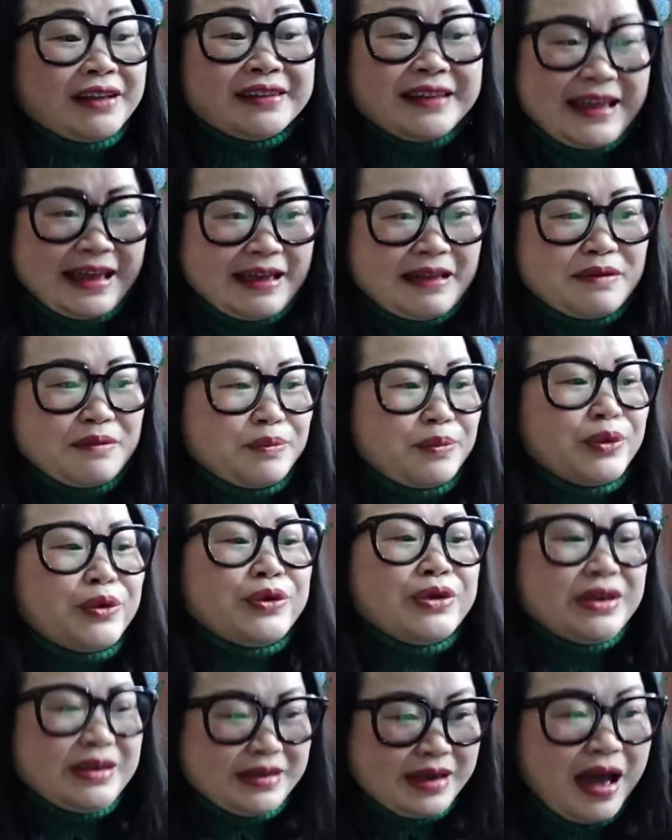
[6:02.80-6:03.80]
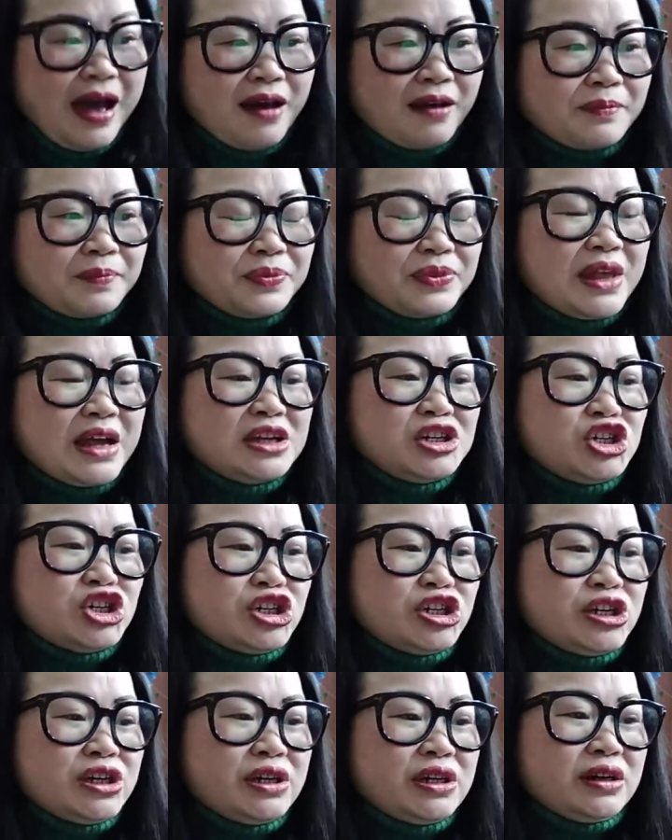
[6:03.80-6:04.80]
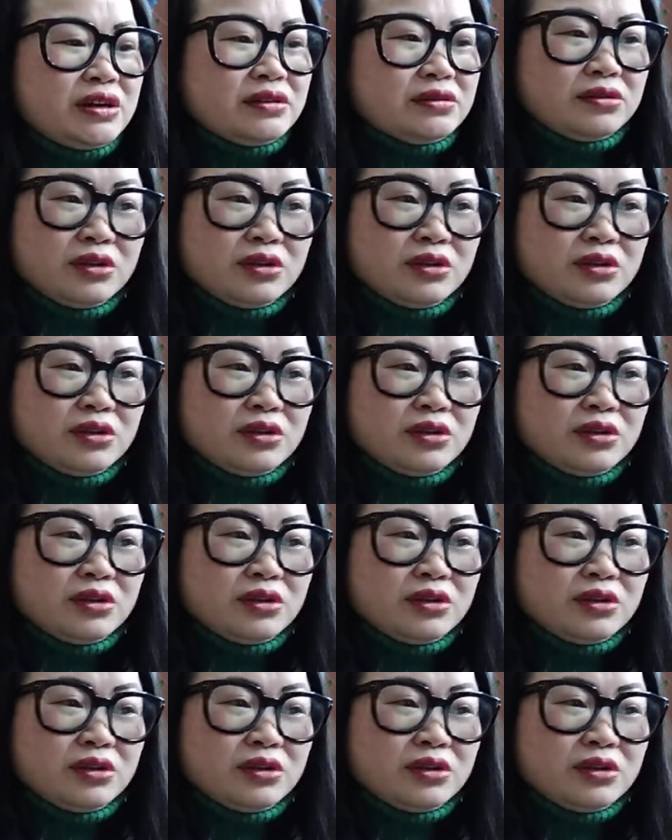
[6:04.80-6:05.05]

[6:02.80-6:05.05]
点不一样，但是